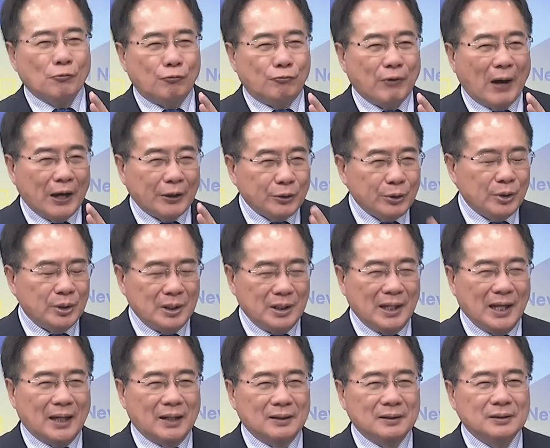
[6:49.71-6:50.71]
防御力
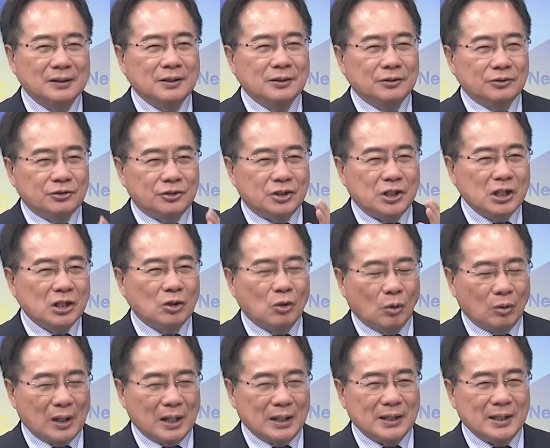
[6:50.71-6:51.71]
量，对，进
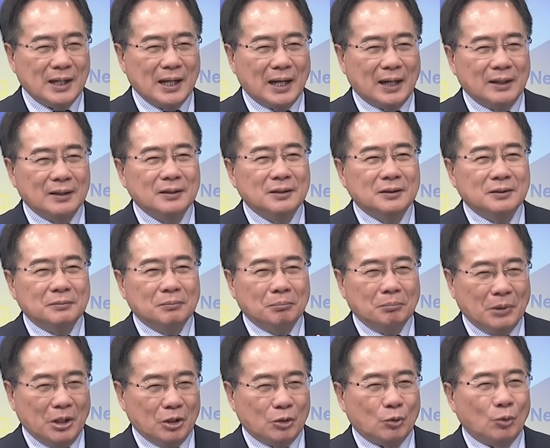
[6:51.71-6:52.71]
攻的力量。
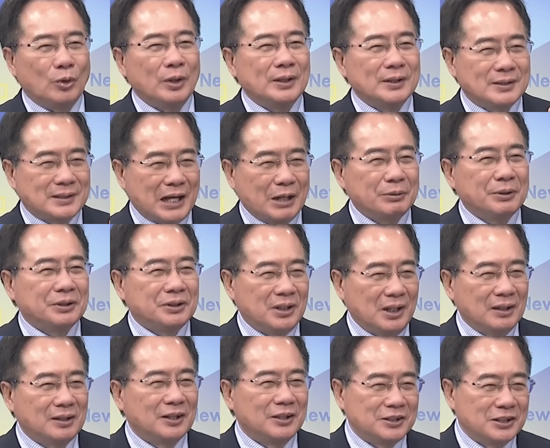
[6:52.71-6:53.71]
美国人才会
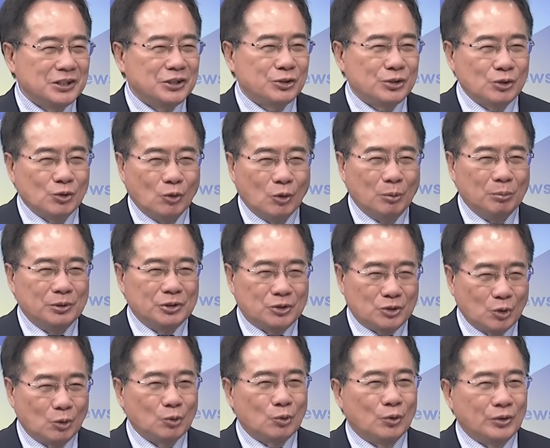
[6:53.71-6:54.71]
听得进去我们
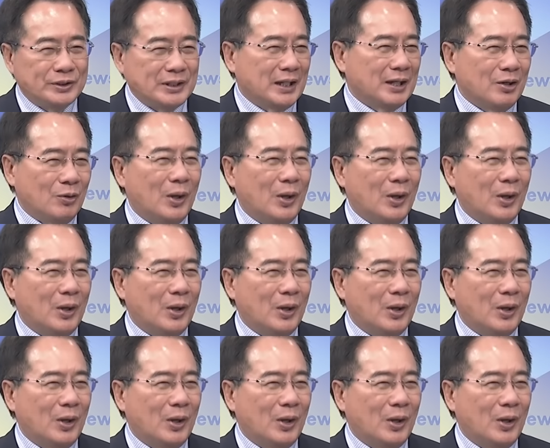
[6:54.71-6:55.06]
中国讲的